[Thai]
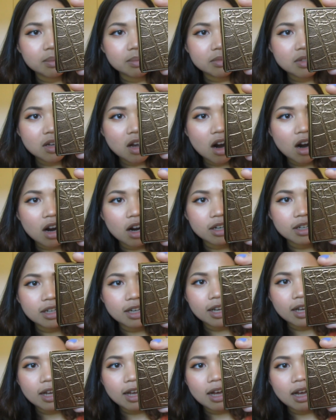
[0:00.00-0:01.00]
ทาร์ต
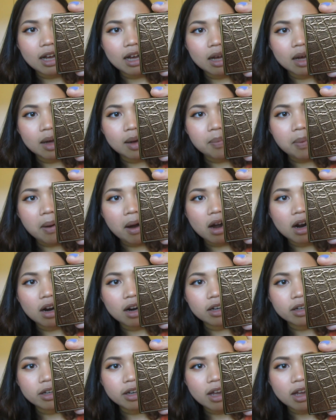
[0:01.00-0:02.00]
นะคะพา
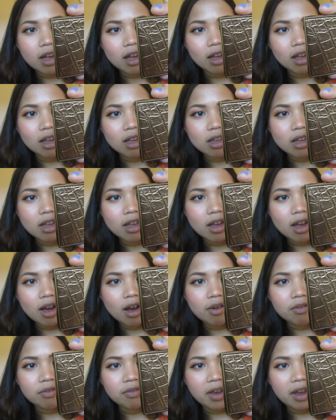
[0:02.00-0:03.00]
ร์ค
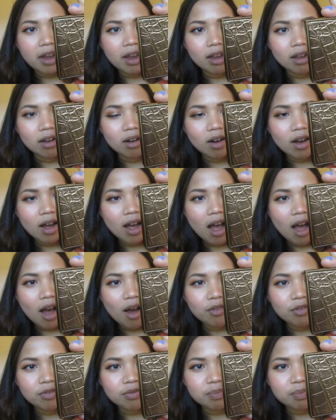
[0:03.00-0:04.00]
อเวอ
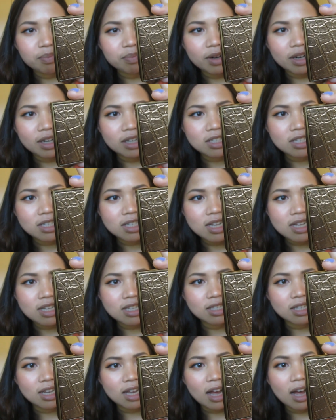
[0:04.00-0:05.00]
F
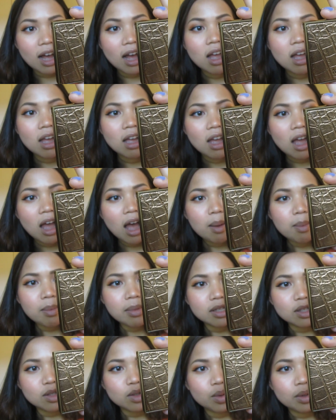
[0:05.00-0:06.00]
Princess นะคะ
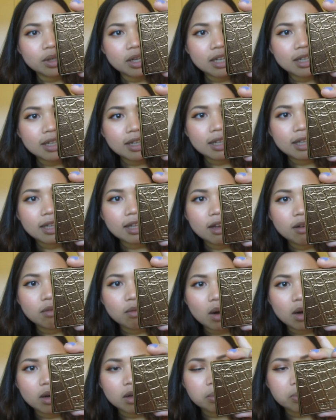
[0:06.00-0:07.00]
Amazonian Clay
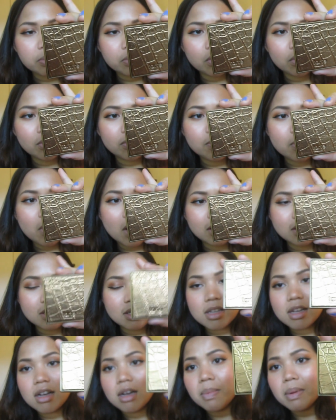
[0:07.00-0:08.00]
Waterproof
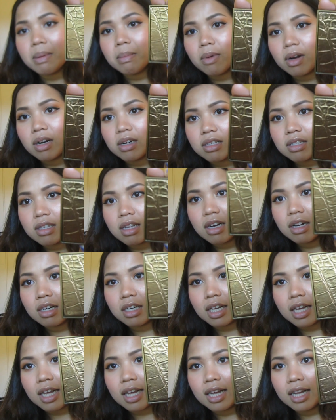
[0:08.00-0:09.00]
Bronzer เป็น bronzer
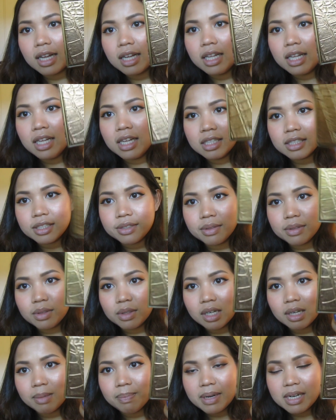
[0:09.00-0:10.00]
นะคะแต่ว่า
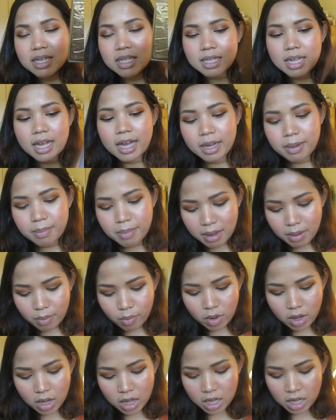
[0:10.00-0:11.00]
ตัวนี้เป็นไซส์แบบ
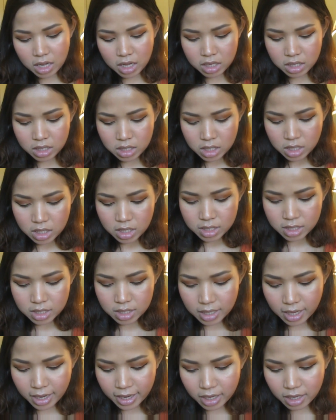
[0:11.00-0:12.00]
ว่า
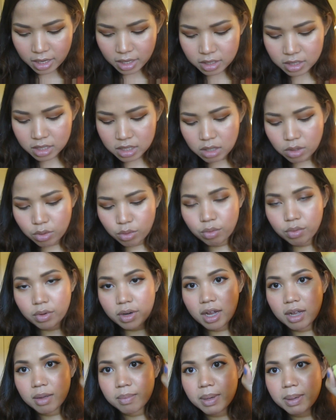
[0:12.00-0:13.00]
ไซส์จิ๋ว
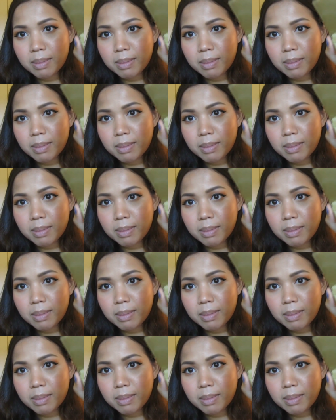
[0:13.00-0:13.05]
นะ เป็น